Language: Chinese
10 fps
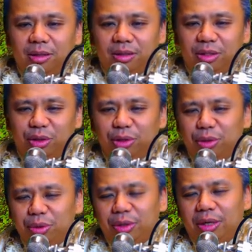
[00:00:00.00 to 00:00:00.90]
师尊说
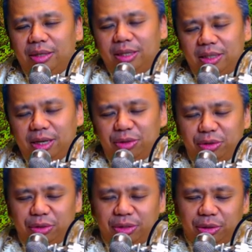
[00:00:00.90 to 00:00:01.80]
过，他得到的时候
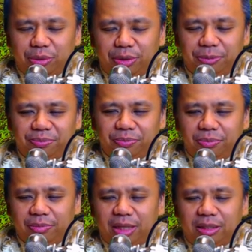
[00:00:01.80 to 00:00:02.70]
就说过，
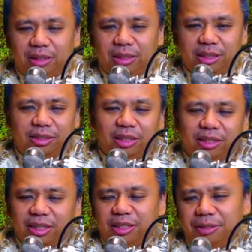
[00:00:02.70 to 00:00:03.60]
他得得得
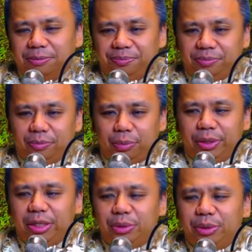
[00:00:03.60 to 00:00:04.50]
证菩
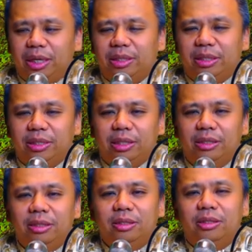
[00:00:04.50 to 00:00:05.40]
提树下得证，
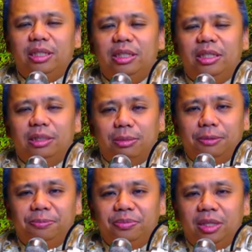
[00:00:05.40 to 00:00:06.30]
证得什么？
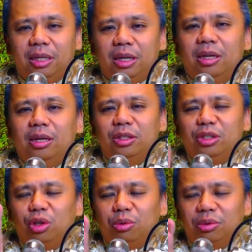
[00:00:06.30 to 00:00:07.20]

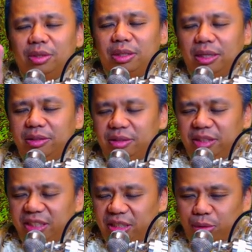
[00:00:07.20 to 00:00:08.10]
众生
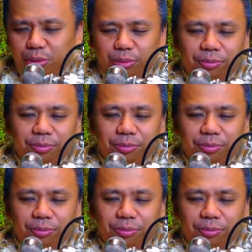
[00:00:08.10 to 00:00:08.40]
皆苦。